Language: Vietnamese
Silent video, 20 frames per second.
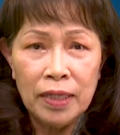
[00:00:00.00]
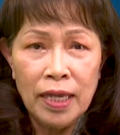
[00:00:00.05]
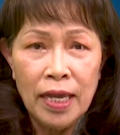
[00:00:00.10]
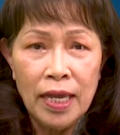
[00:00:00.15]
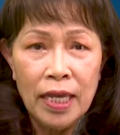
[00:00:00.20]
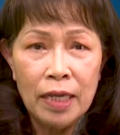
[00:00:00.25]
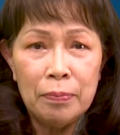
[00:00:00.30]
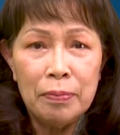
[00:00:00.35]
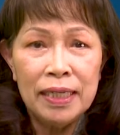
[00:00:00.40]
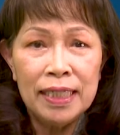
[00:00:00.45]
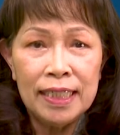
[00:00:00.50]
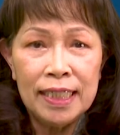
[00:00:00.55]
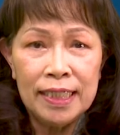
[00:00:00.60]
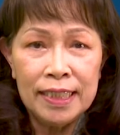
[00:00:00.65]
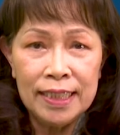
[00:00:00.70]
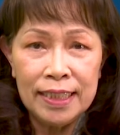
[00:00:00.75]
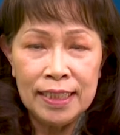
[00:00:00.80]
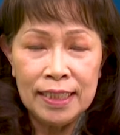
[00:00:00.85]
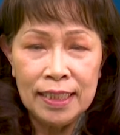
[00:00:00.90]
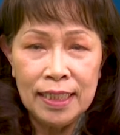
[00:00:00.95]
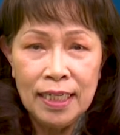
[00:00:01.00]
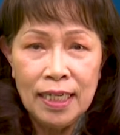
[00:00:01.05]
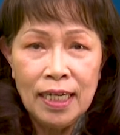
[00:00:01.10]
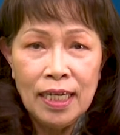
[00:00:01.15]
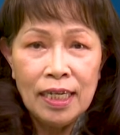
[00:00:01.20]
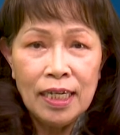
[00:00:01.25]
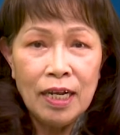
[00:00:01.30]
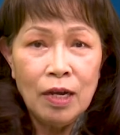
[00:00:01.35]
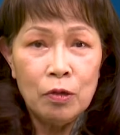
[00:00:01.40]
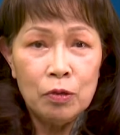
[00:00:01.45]
thế bình thường,
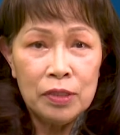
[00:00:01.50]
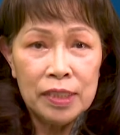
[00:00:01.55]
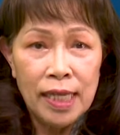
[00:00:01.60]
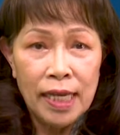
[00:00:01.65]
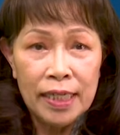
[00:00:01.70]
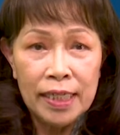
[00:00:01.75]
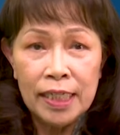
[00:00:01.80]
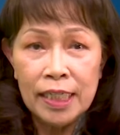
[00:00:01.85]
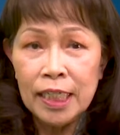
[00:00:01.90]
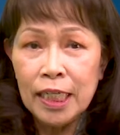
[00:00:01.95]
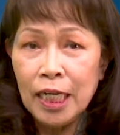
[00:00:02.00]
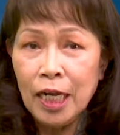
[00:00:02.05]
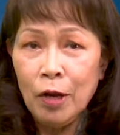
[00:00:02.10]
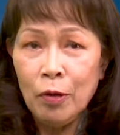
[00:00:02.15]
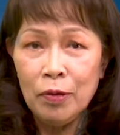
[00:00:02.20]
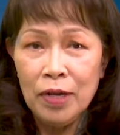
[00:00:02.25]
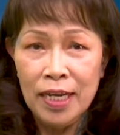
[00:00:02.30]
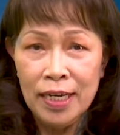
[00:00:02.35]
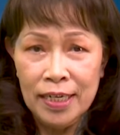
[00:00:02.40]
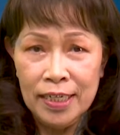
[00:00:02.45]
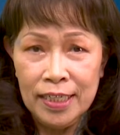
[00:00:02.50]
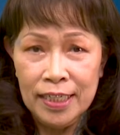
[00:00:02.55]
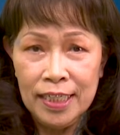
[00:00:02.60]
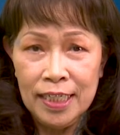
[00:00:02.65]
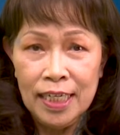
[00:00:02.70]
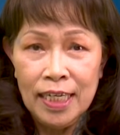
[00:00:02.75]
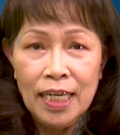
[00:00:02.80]
cầu danh, cầu lợi.